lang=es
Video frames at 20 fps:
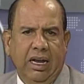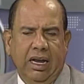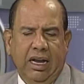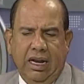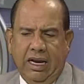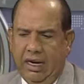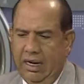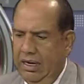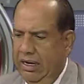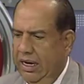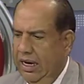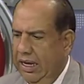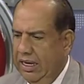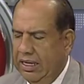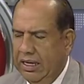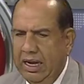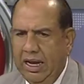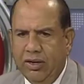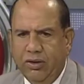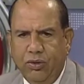eh,
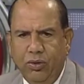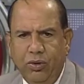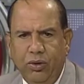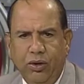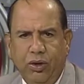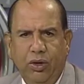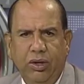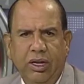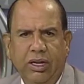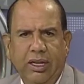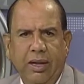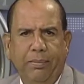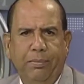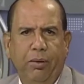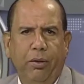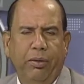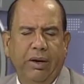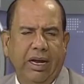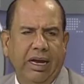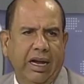este asunto de esta
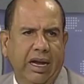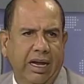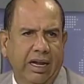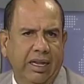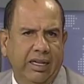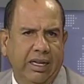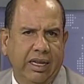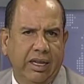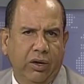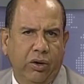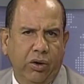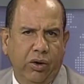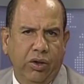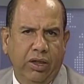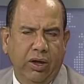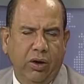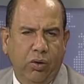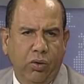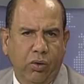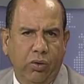pobre gente del hoyo
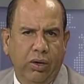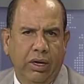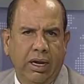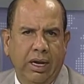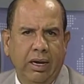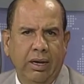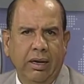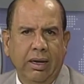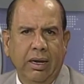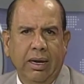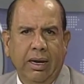de Julia